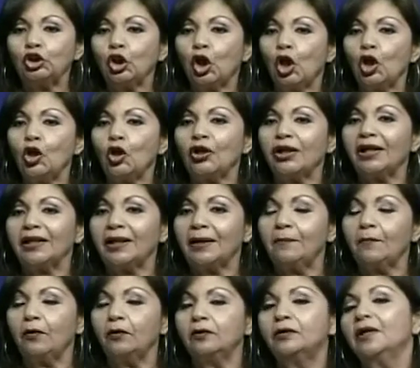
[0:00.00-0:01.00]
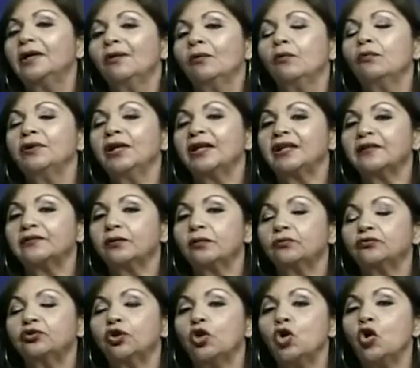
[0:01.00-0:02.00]
Todos queremos una
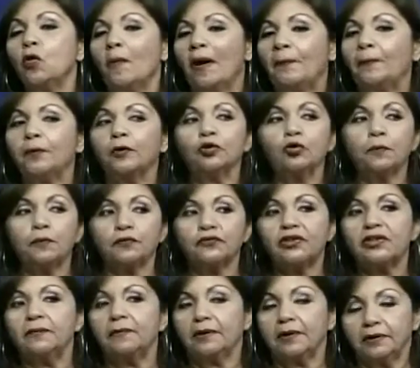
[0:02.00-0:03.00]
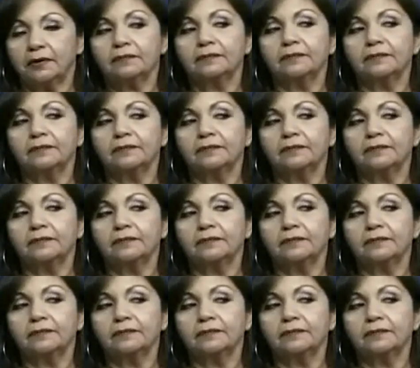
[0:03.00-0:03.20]
resolución lo más pronto posible.